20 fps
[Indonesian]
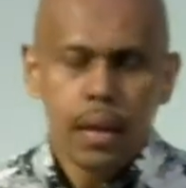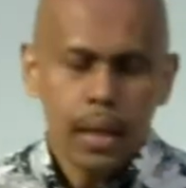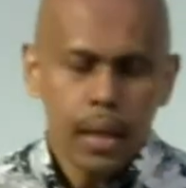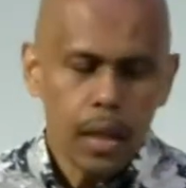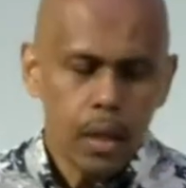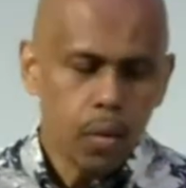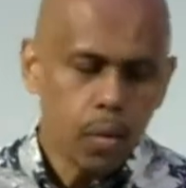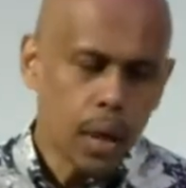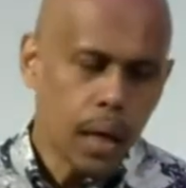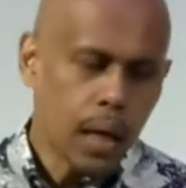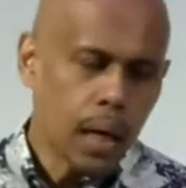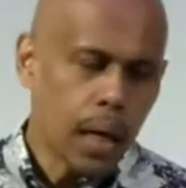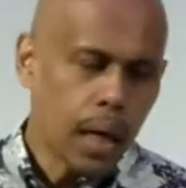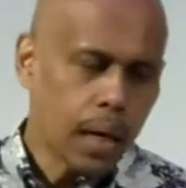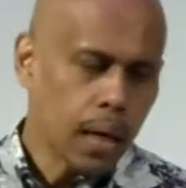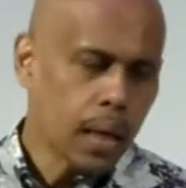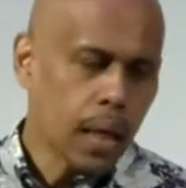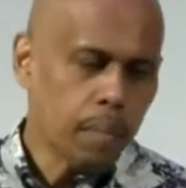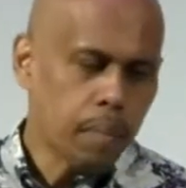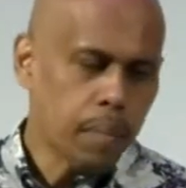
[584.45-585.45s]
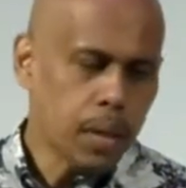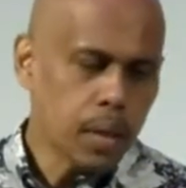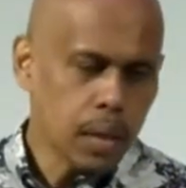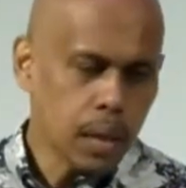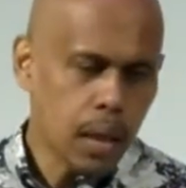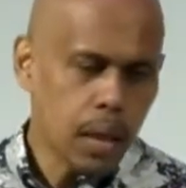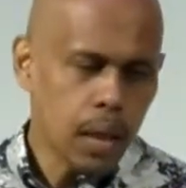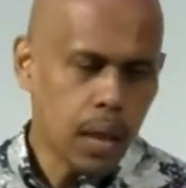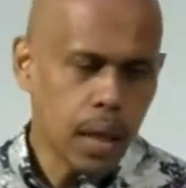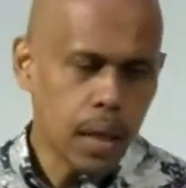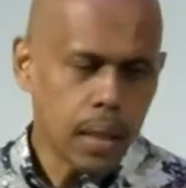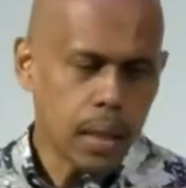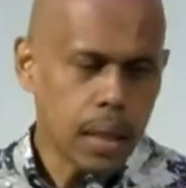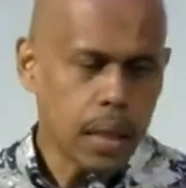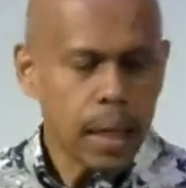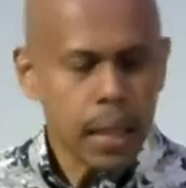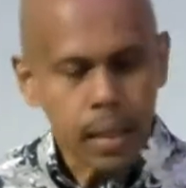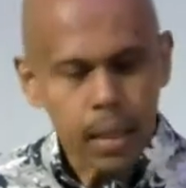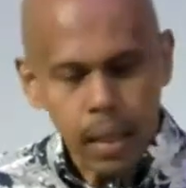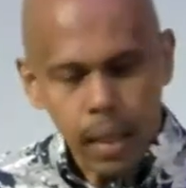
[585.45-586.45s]
Itu karena hari Kamisnya hari
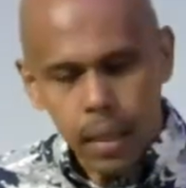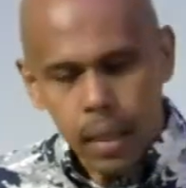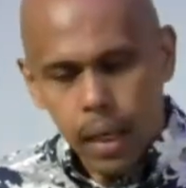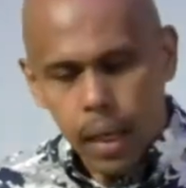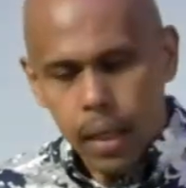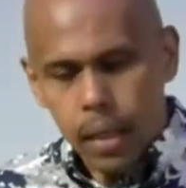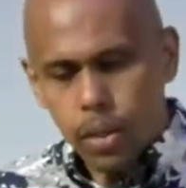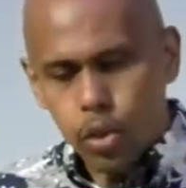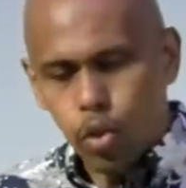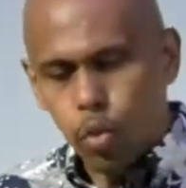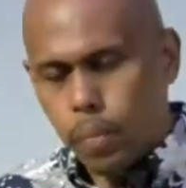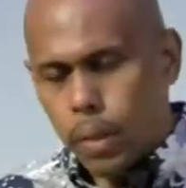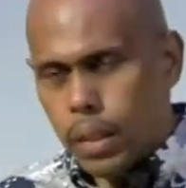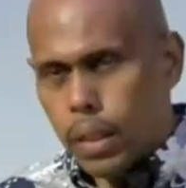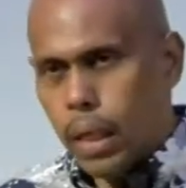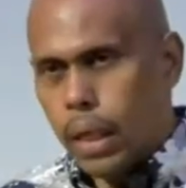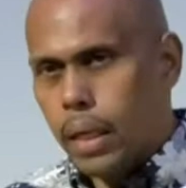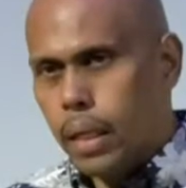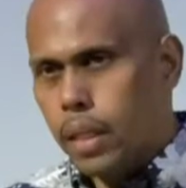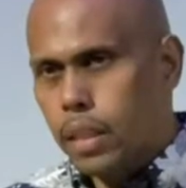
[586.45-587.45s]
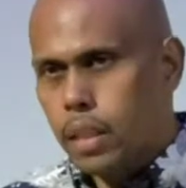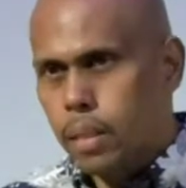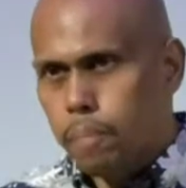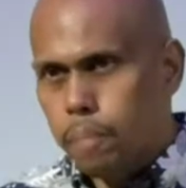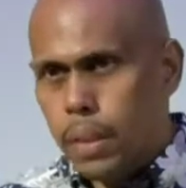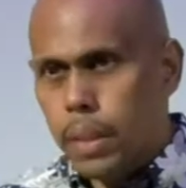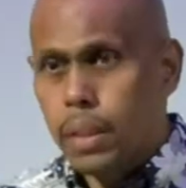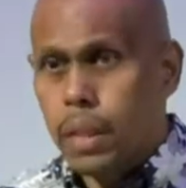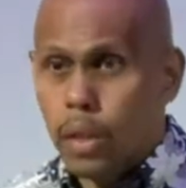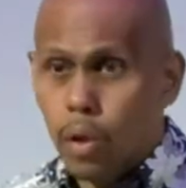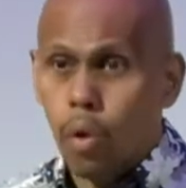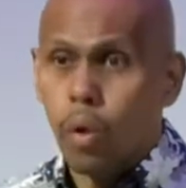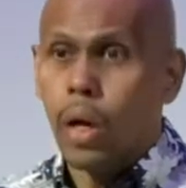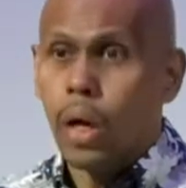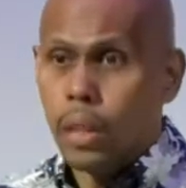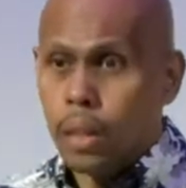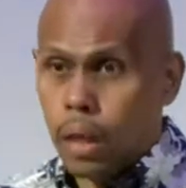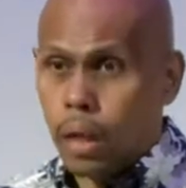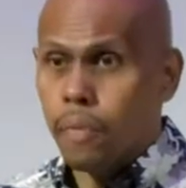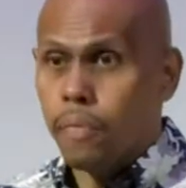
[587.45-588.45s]
kenaikan, hari Jumatnya hari kejepit. Jadi
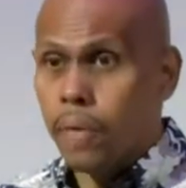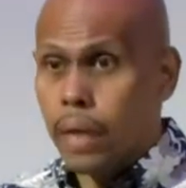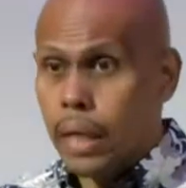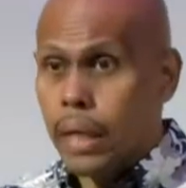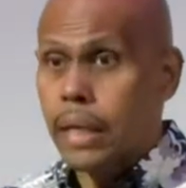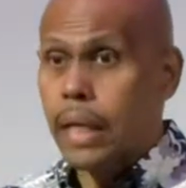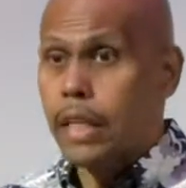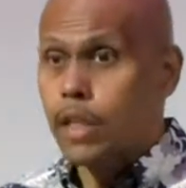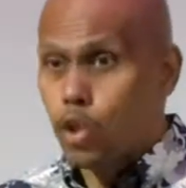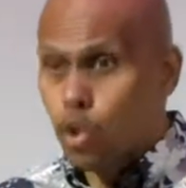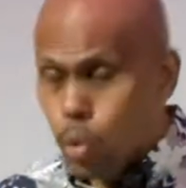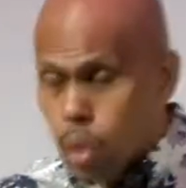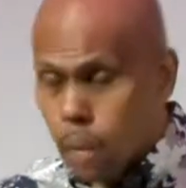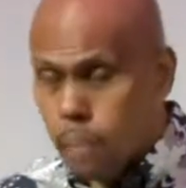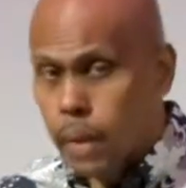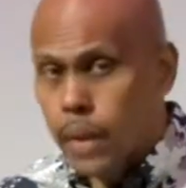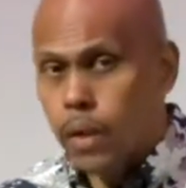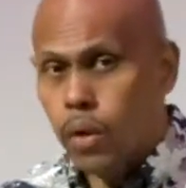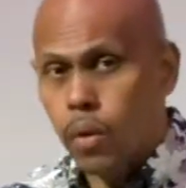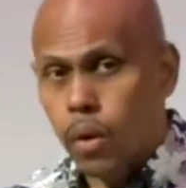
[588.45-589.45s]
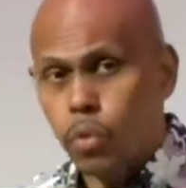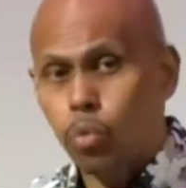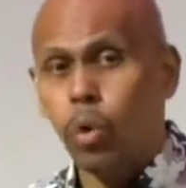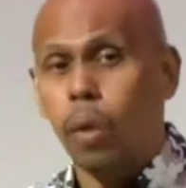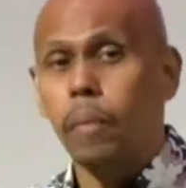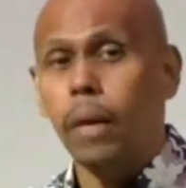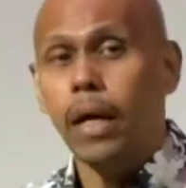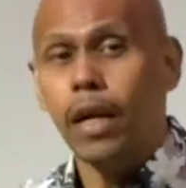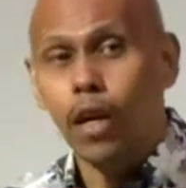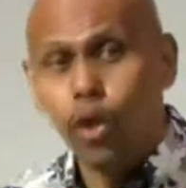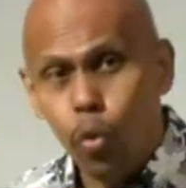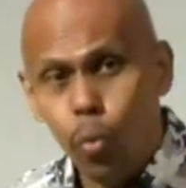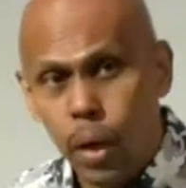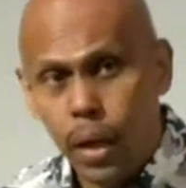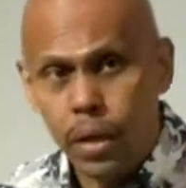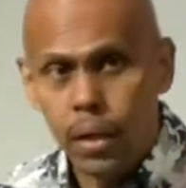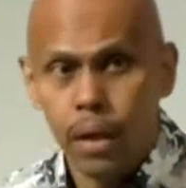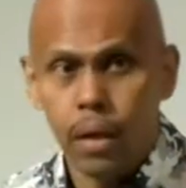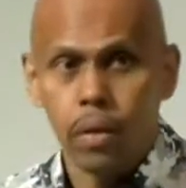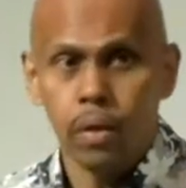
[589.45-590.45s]
orang traveling dan juga banyak orang Surabaya yang
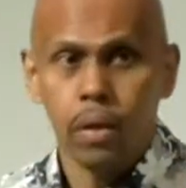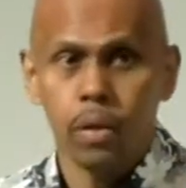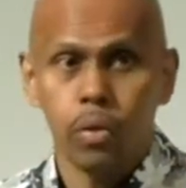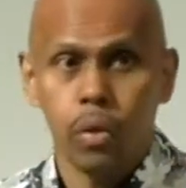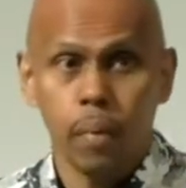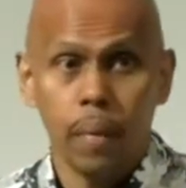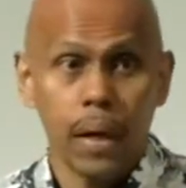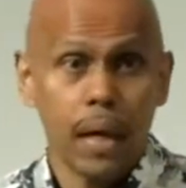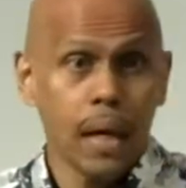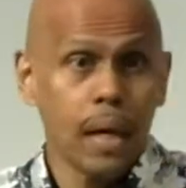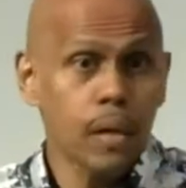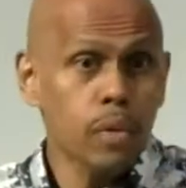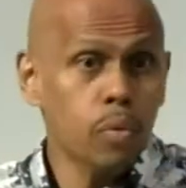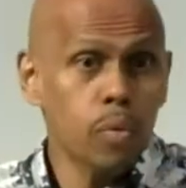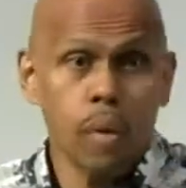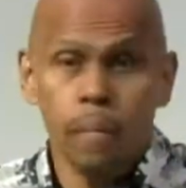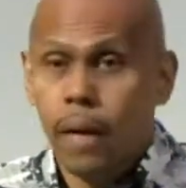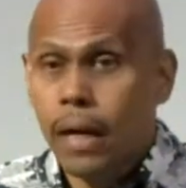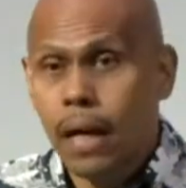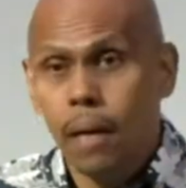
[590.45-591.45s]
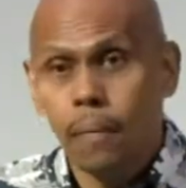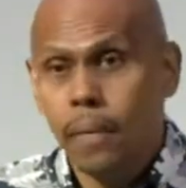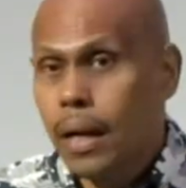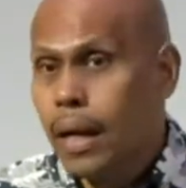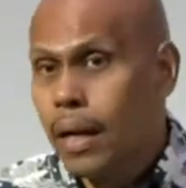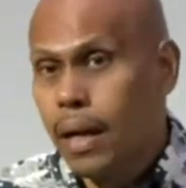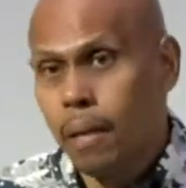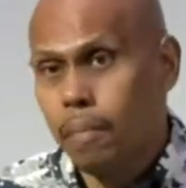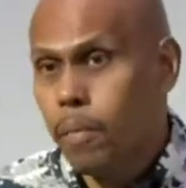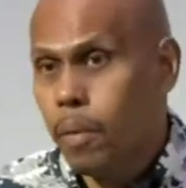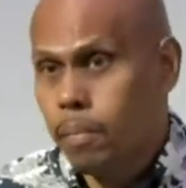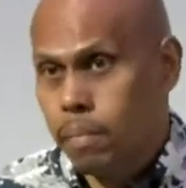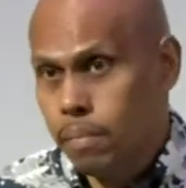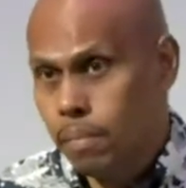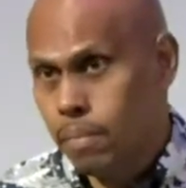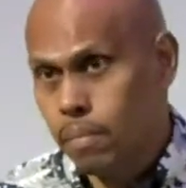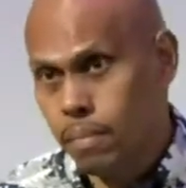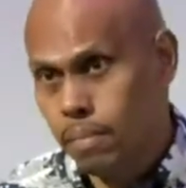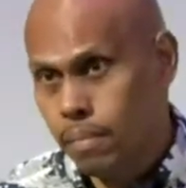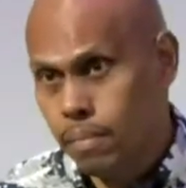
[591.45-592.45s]
keluar dari kota Surabaya. Karena Surabaya nggak pernah kena bom.
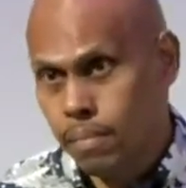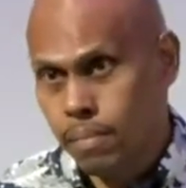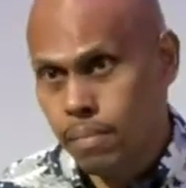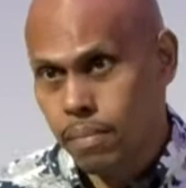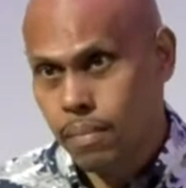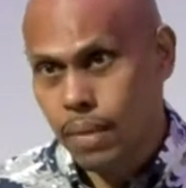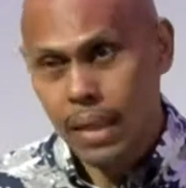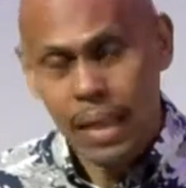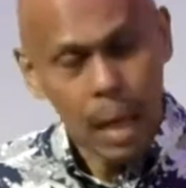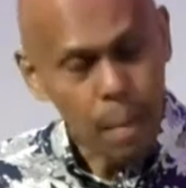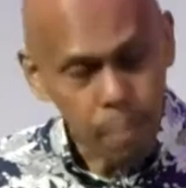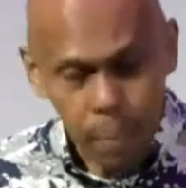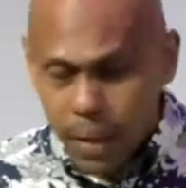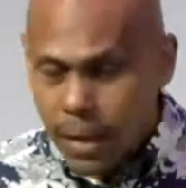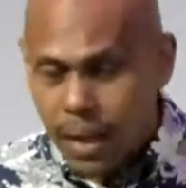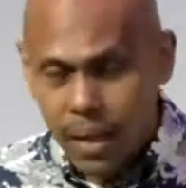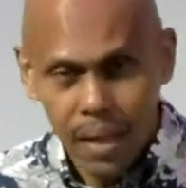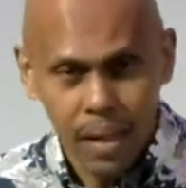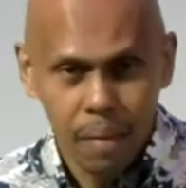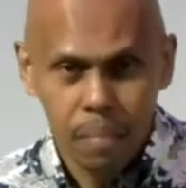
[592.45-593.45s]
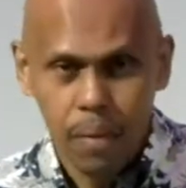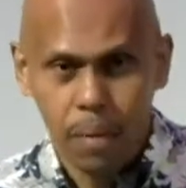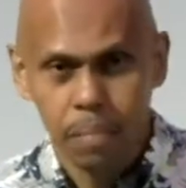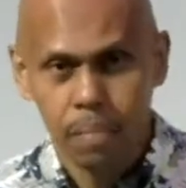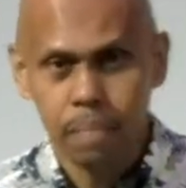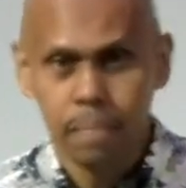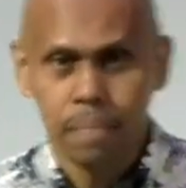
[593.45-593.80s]
Nggak pernah kena bom.